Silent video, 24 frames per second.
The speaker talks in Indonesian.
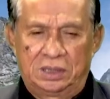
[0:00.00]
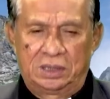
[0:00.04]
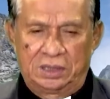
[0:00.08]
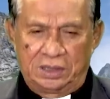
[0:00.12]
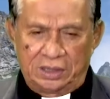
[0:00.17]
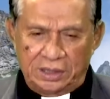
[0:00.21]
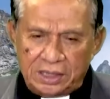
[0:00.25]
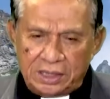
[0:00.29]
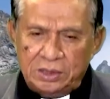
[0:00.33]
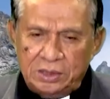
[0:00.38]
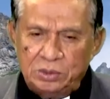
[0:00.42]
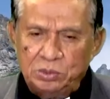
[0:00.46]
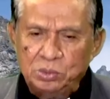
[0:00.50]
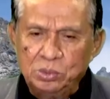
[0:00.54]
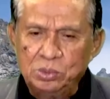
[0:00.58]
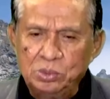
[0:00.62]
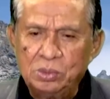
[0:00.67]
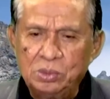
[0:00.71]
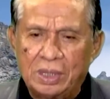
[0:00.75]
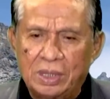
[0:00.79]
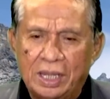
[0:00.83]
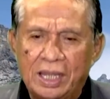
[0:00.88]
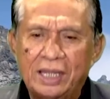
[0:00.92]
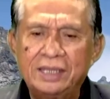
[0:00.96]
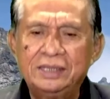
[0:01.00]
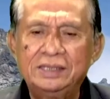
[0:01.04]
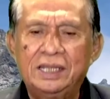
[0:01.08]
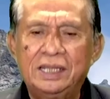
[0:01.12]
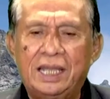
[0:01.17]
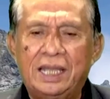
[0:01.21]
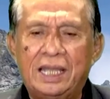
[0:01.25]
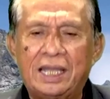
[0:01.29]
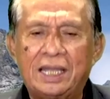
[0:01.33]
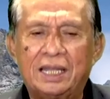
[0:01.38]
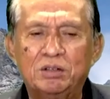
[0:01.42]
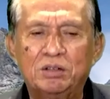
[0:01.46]
itu hanya
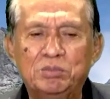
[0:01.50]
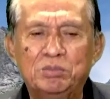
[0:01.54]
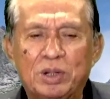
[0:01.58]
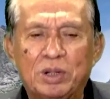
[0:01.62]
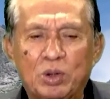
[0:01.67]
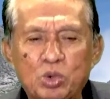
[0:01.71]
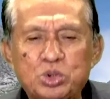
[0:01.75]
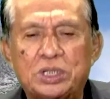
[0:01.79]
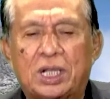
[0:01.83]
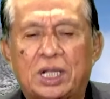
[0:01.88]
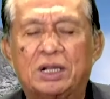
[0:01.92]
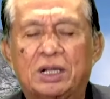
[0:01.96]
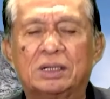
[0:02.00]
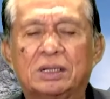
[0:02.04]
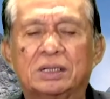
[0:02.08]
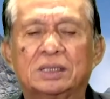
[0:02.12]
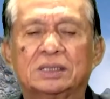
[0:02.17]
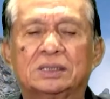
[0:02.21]
akan merusak